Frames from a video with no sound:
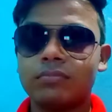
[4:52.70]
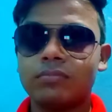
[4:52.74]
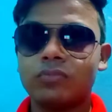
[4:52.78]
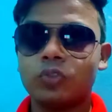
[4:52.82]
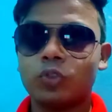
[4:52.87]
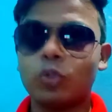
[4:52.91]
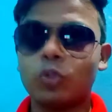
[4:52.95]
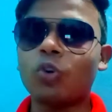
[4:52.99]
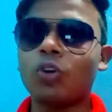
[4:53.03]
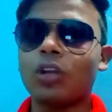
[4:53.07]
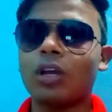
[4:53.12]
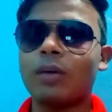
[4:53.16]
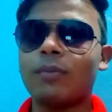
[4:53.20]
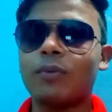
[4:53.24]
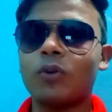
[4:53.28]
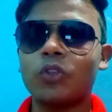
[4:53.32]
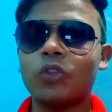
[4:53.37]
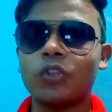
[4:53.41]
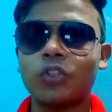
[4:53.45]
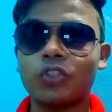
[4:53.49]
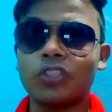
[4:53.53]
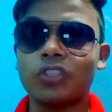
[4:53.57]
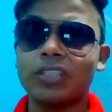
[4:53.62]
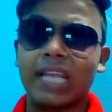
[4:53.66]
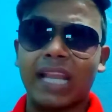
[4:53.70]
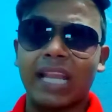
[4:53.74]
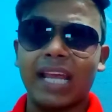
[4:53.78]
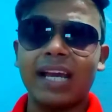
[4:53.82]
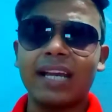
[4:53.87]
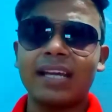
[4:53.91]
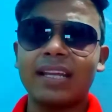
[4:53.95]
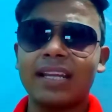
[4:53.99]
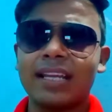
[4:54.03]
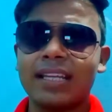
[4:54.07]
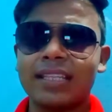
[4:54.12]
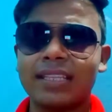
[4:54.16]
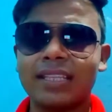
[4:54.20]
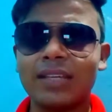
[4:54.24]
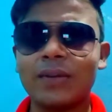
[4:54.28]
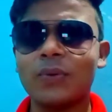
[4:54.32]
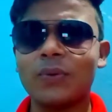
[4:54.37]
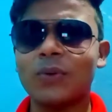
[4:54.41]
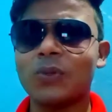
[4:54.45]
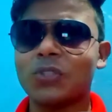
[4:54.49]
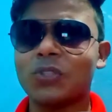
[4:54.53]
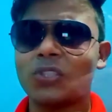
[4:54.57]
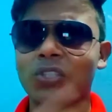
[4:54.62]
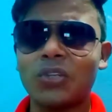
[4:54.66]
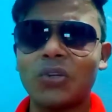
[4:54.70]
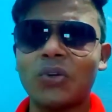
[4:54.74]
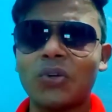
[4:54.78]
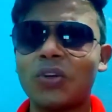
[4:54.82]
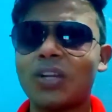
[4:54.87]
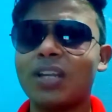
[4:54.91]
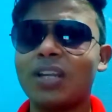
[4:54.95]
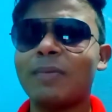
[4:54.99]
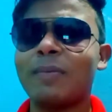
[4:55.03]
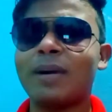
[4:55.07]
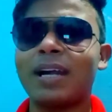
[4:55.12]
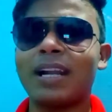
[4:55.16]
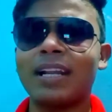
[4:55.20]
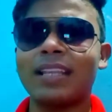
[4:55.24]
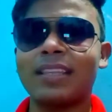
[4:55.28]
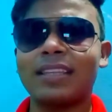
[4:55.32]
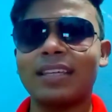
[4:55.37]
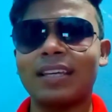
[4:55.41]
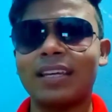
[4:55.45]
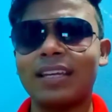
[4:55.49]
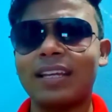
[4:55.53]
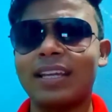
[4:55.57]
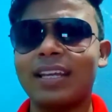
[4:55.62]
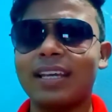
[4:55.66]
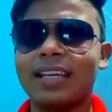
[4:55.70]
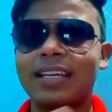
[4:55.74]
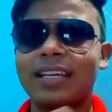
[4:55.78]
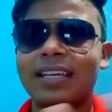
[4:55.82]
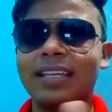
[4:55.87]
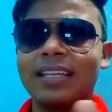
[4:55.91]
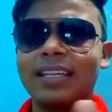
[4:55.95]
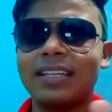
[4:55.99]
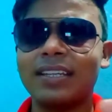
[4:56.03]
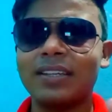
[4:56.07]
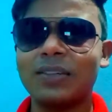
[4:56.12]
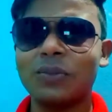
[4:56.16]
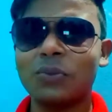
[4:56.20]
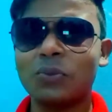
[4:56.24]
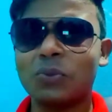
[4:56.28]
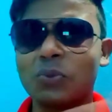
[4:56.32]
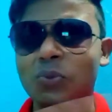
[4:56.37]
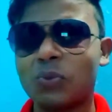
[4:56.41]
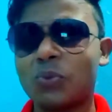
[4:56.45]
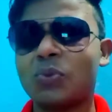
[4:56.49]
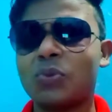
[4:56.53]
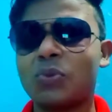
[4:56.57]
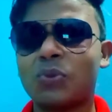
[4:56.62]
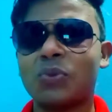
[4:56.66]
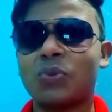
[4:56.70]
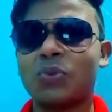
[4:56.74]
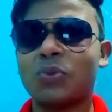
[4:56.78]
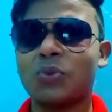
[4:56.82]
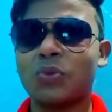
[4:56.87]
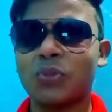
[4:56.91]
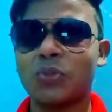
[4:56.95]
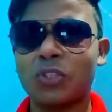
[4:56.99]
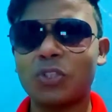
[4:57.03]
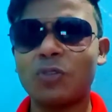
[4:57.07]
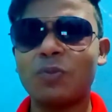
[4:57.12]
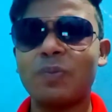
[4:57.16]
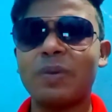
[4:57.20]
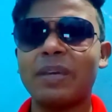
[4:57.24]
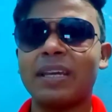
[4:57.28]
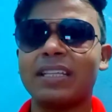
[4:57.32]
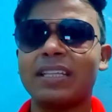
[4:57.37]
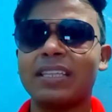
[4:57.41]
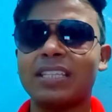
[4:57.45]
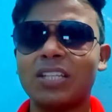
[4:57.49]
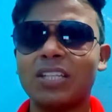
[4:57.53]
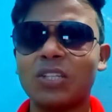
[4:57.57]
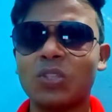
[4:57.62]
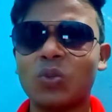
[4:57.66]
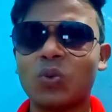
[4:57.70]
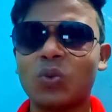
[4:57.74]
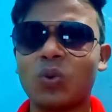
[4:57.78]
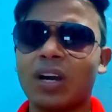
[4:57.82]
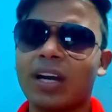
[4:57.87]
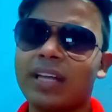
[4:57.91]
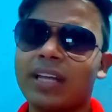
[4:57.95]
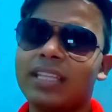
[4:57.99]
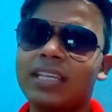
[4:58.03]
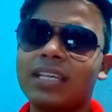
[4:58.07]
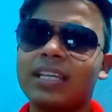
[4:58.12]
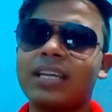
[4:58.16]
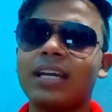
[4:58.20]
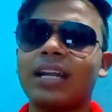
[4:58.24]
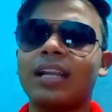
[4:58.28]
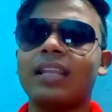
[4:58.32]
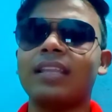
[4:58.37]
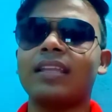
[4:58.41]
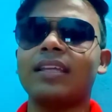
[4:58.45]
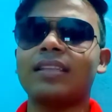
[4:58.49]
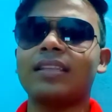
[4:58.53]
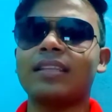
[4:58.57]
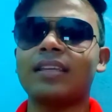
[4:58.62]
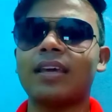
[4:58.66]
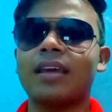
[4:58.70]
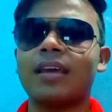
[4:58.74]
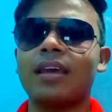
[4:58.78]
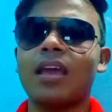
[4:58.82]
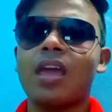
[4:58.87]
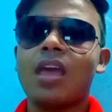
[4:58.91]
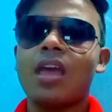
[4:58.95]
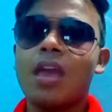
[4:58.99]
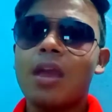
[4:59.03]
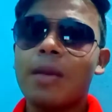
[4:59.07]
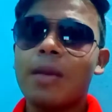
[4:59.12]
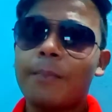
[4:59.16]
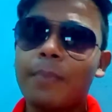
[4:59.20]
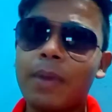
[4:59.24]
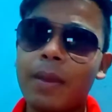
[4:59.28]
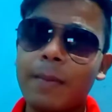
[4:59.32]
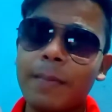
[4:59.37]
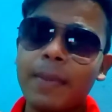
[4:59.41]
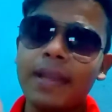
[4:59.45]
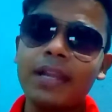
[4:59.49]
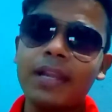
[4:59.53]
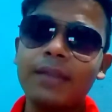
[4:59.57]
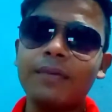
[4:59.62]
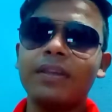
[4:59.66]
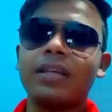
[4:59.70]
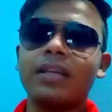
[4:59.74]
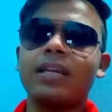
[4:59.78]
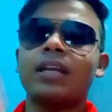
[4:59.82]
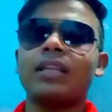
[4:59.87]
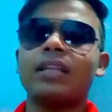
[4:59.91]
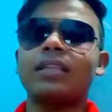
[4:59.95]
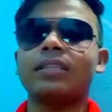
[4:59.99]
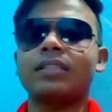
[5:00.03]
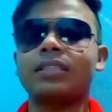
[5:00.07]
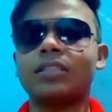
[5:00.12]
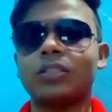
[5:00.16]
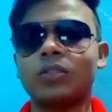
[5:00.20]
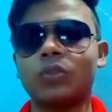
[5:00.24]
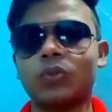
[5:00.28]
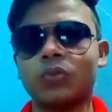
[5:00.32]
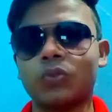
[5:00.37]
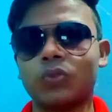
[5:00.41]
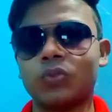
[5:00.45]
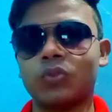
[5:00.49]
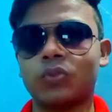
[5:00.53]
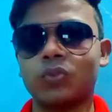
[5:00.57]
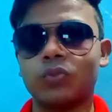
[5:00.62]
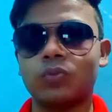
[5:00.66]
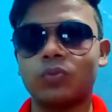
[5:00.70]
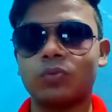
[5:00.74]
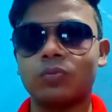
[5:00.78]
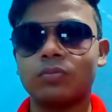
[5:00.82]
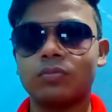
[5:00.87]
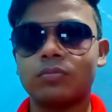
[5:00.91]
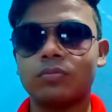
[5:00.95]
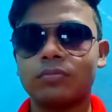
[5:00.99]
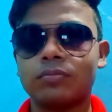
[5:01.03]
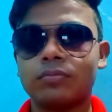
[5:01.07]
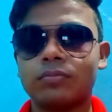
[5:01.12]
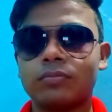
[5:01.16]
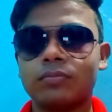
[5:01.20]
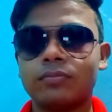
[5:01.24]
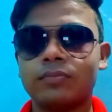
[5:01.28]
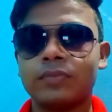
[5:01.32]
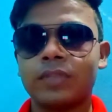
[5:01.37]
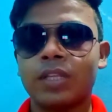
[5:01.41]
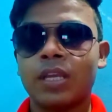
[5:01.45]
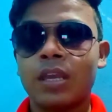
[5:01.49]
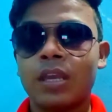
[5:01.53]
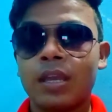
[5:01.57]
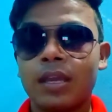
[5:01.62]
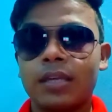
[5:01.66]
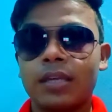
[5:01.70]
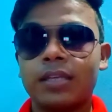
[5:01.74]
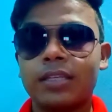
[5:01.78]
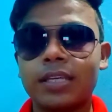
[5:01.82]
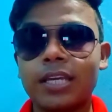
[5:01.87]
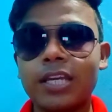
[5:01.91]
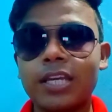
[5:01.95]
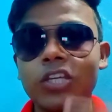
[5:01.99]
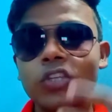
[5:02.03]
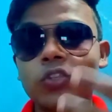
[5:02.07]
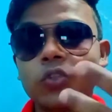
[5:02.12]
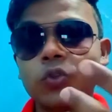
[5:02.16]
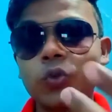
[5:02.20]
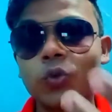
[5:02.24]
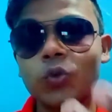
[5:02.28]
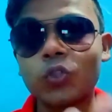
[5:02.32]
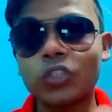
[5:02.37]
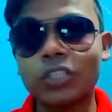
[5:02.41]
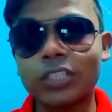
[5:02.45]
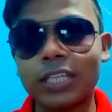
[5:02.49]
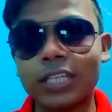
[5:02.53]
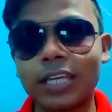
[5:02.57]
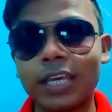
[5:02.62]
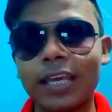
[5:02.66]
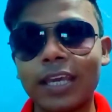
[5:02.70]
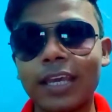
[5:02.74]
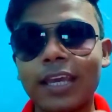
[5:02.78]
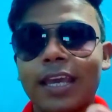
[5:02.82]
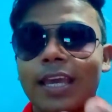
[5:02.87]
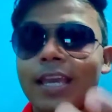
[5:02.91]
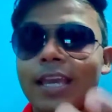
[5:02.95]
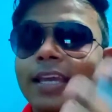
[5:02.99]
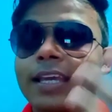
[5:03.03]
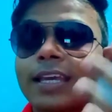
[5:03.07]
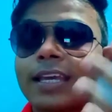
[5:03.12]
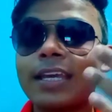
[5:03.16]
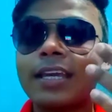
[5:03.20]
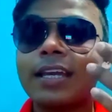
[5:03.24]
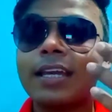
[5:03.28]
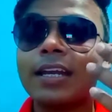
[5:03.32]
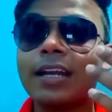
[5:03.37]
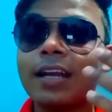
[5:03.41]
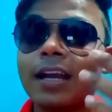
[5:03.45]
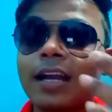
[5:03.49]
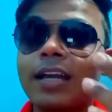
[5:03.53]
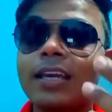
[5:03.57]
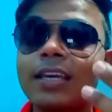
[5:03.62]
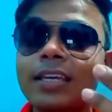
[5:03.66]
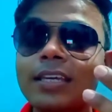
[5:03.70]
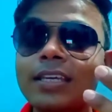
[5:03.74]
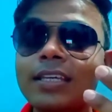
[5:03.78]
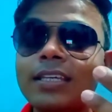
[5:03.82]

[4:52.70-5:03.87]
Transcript: थोड़ा बहुत जो चलाक रहते हैं वो सीओडी मारते हैं लेकिन कुछ व्यक्ति तो हद ही कर देते हैं पेमेंट भी कर देते दोस्तों ये सोच के कि कहीं